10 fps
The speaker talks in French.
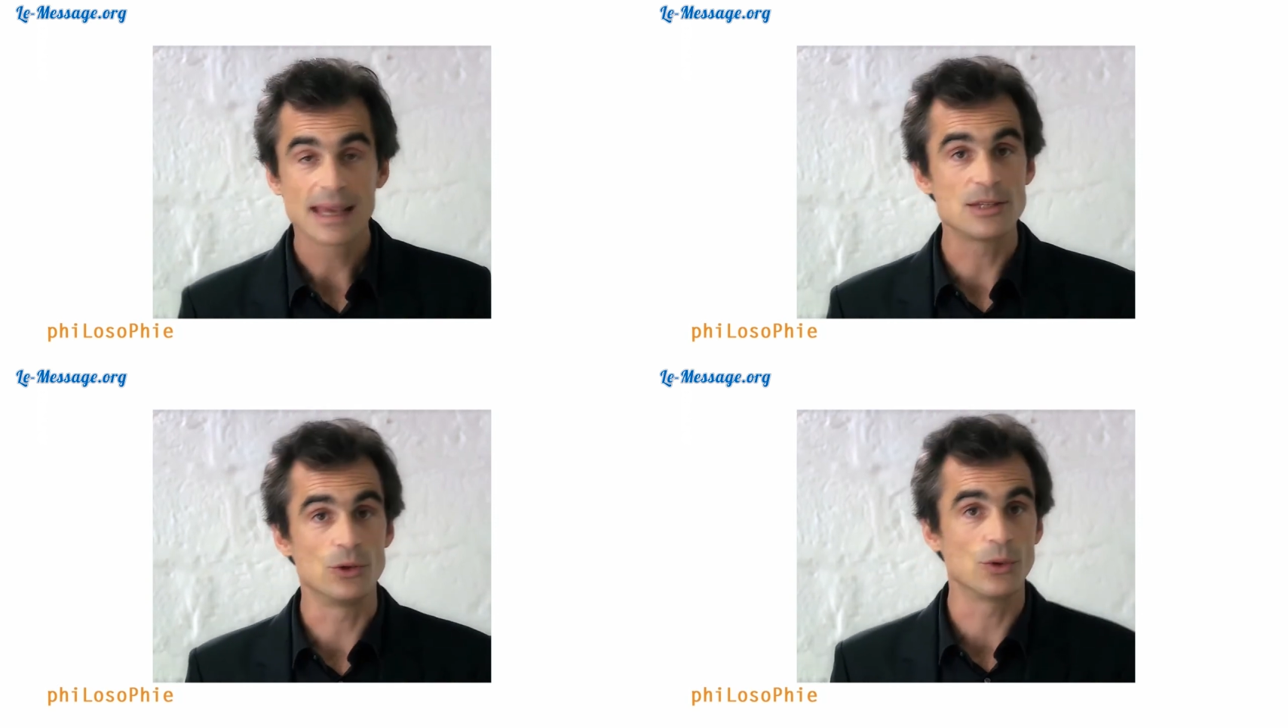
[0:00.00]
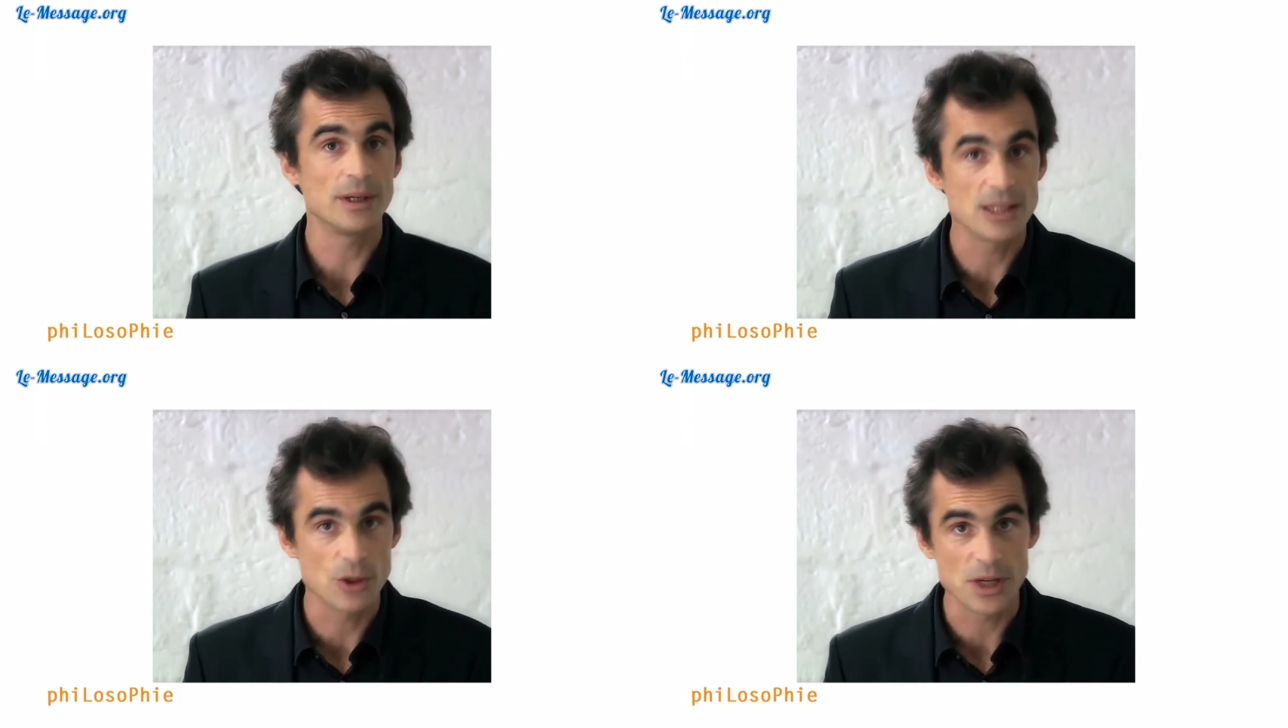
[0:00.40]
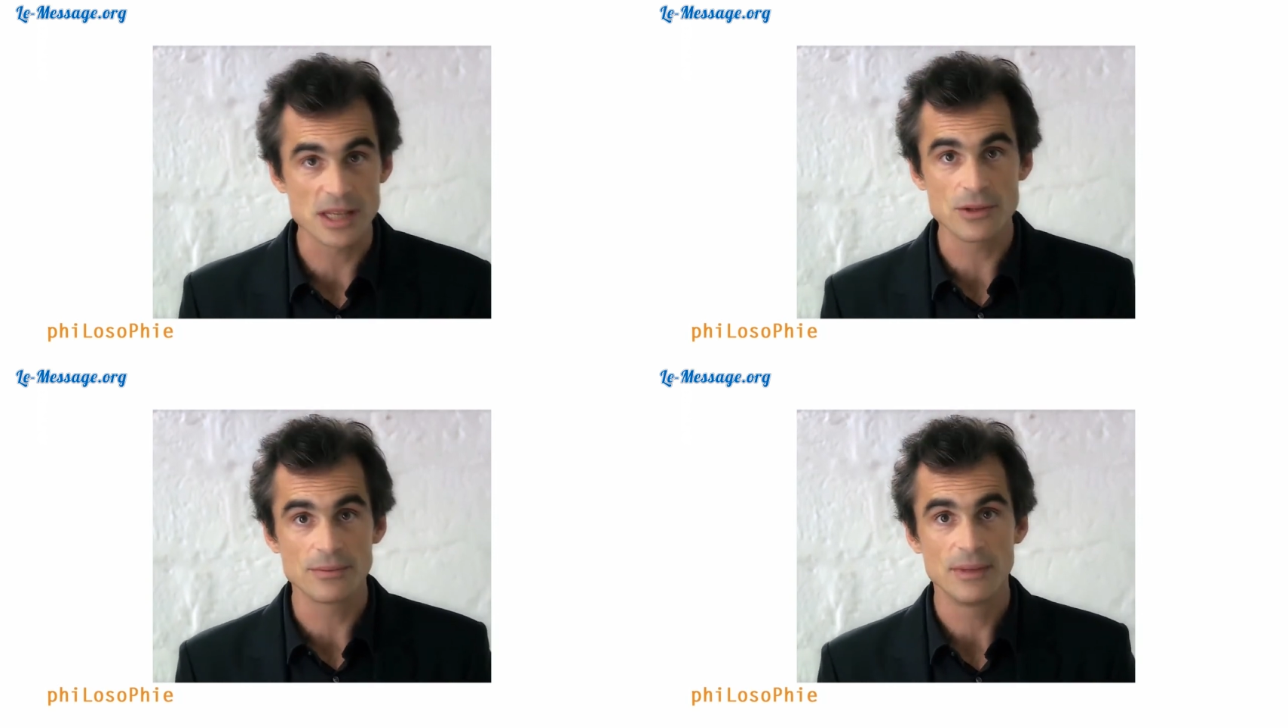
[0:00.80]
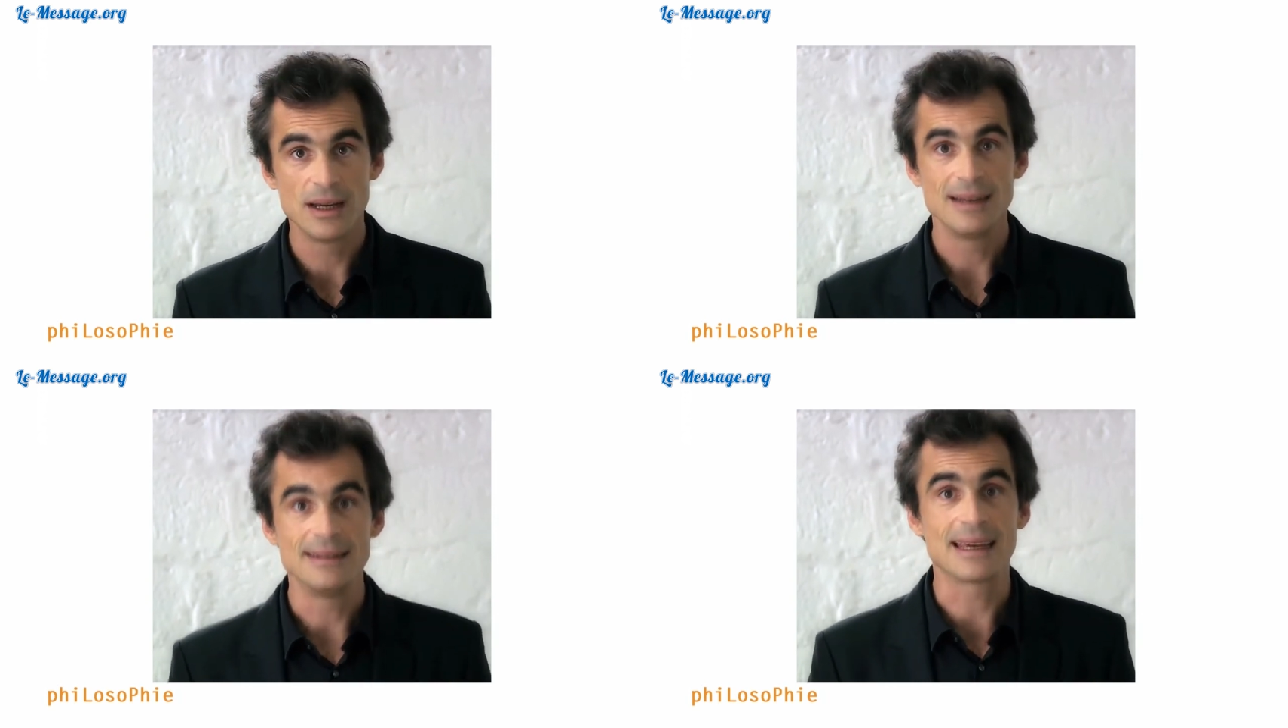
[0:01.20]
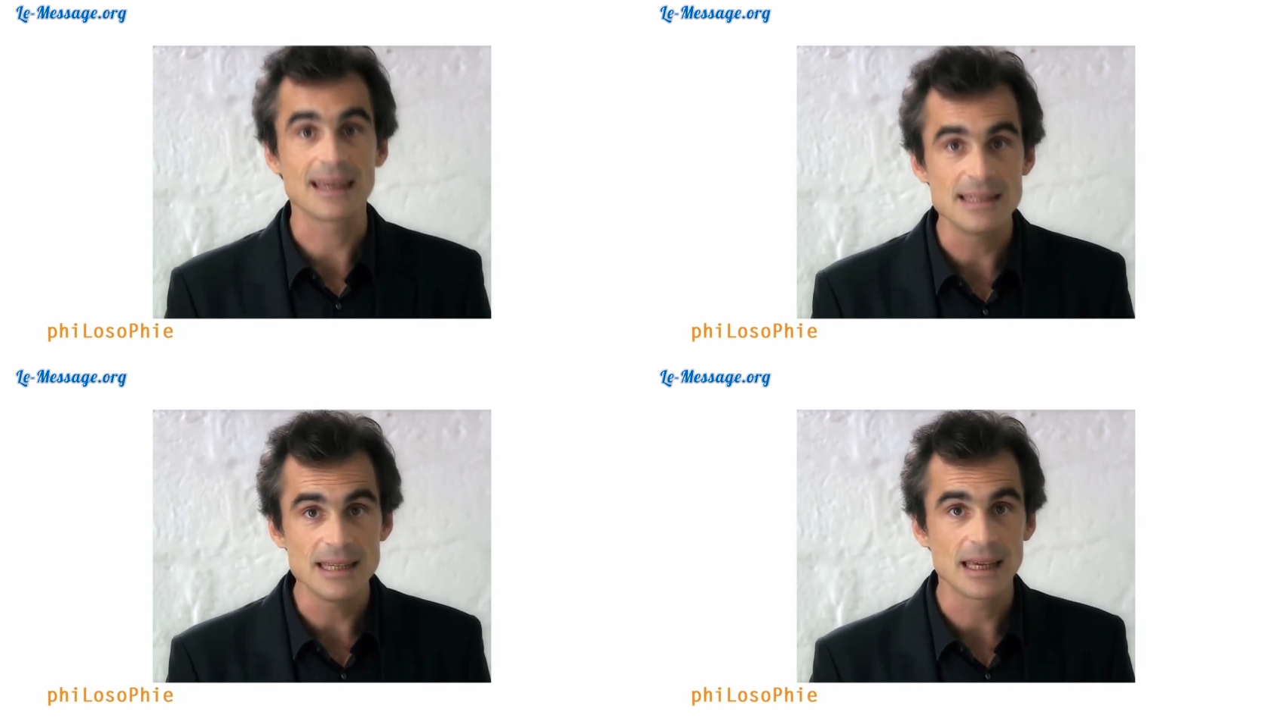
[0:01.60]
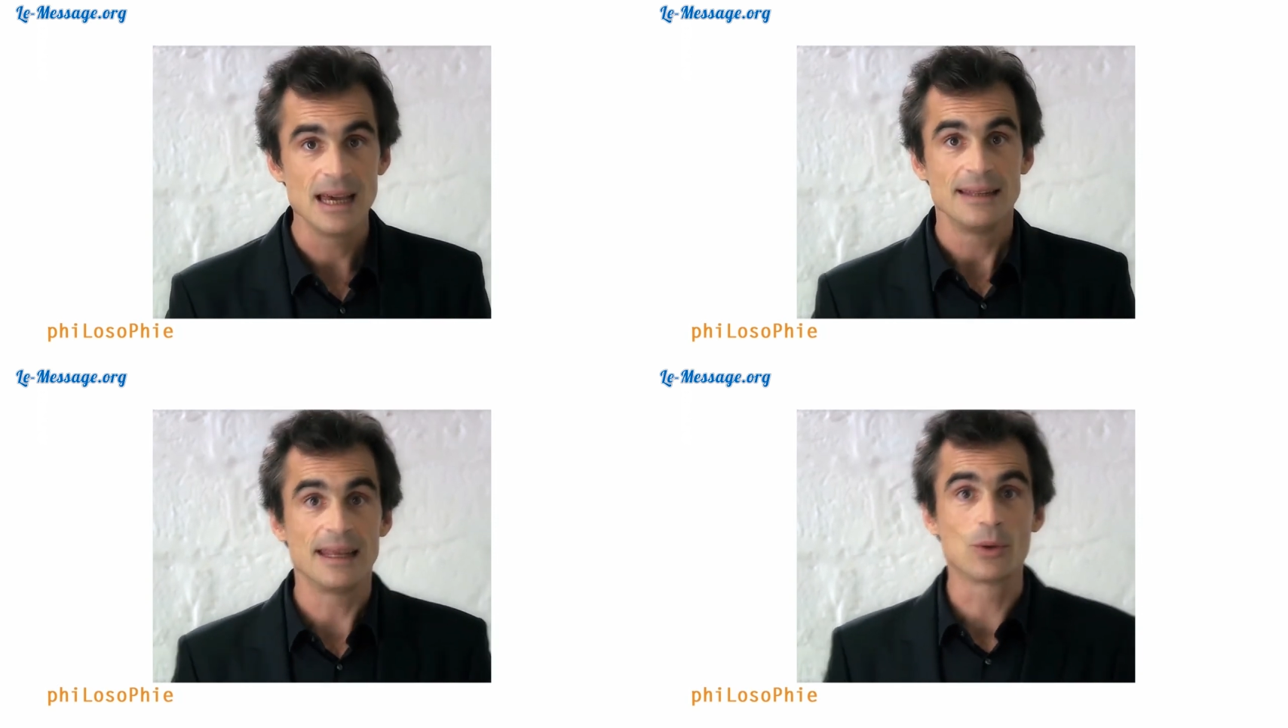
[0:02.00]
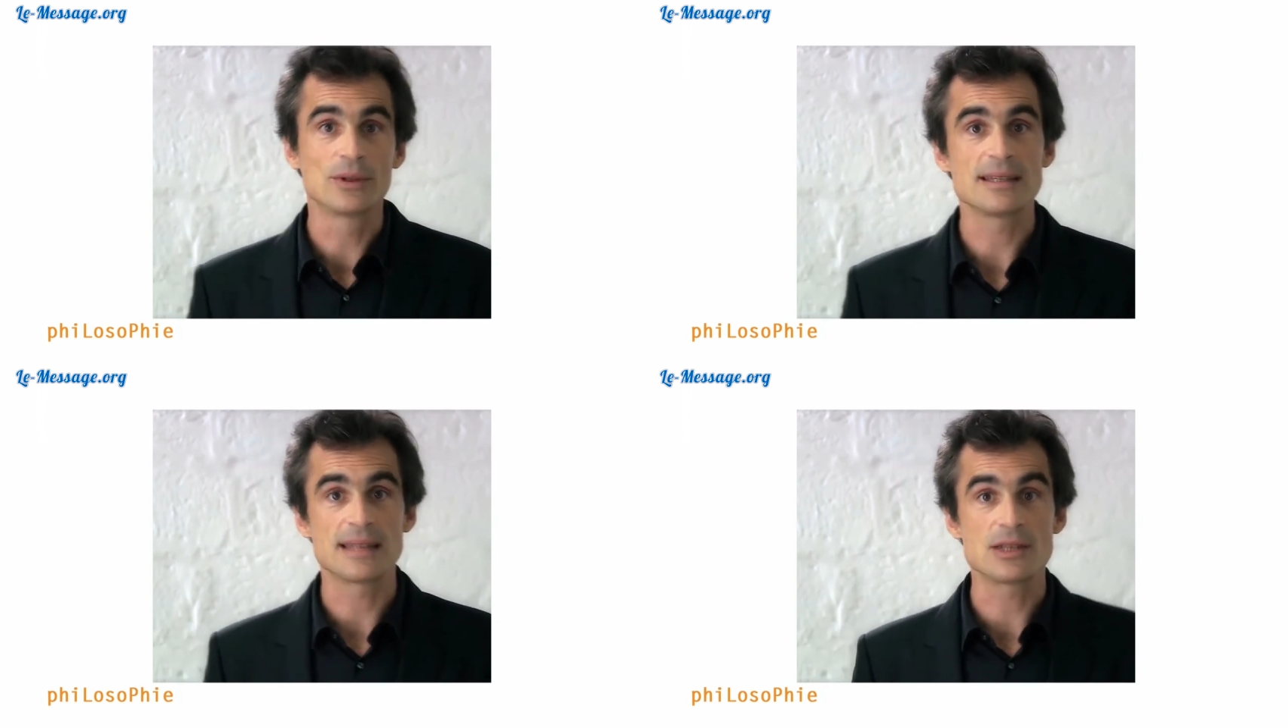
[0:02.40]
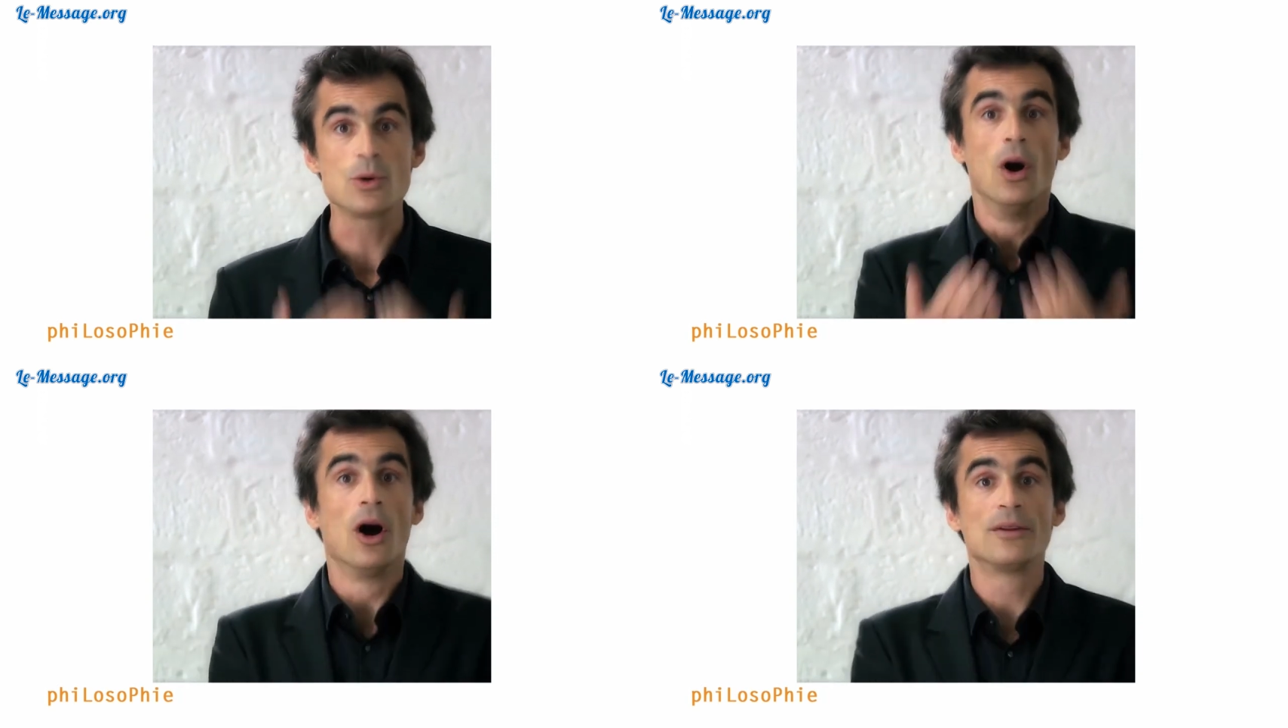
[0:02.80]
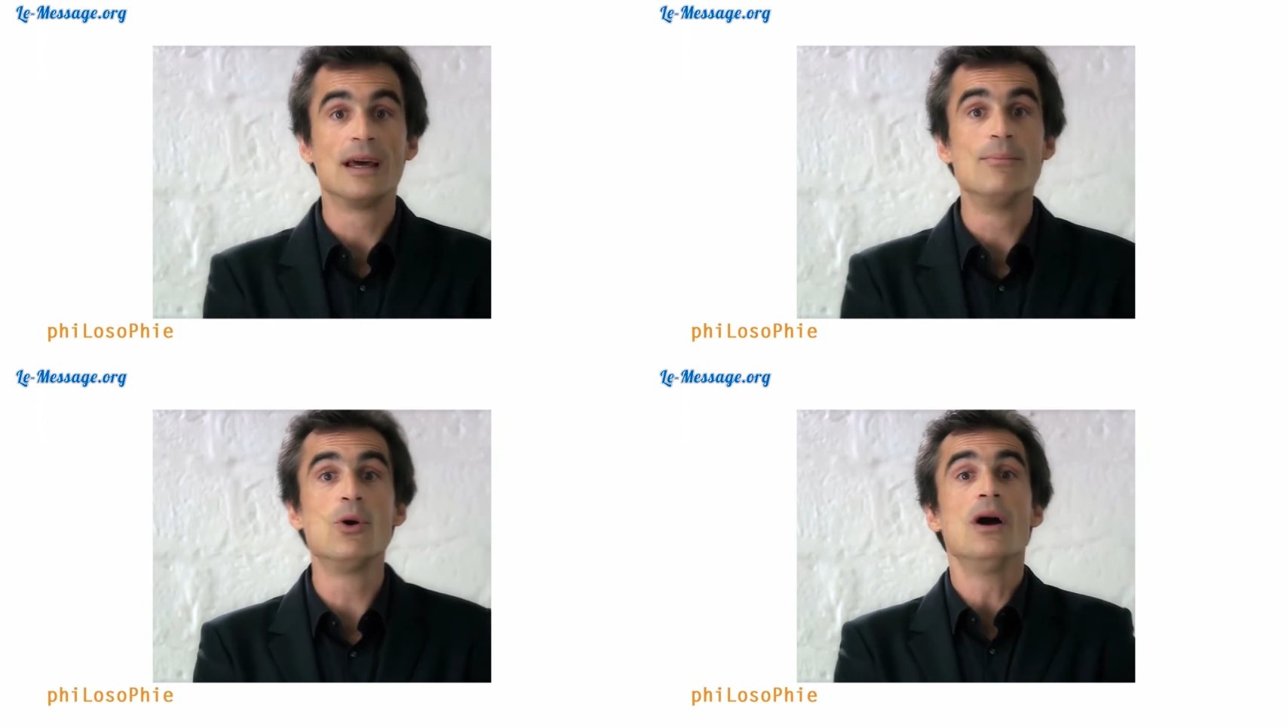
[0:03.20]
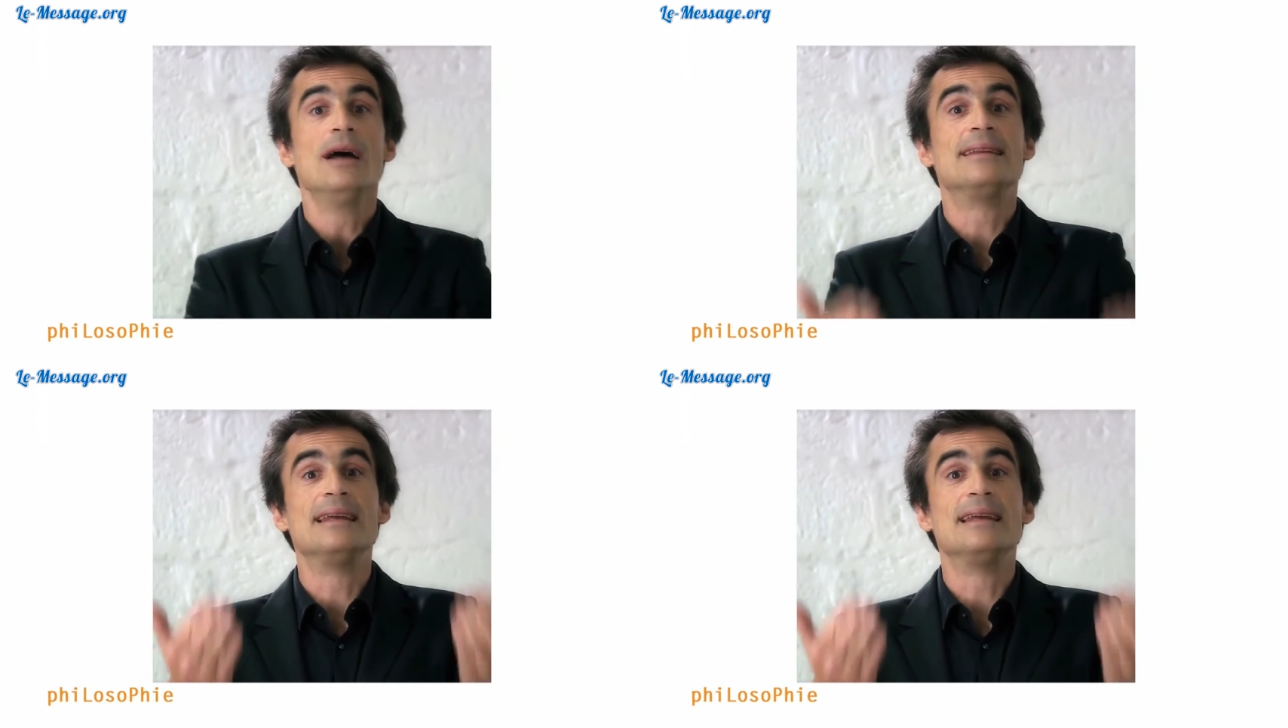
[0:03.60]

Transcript: qui se nourrit des objections, des critiques, des contestations, en un mot,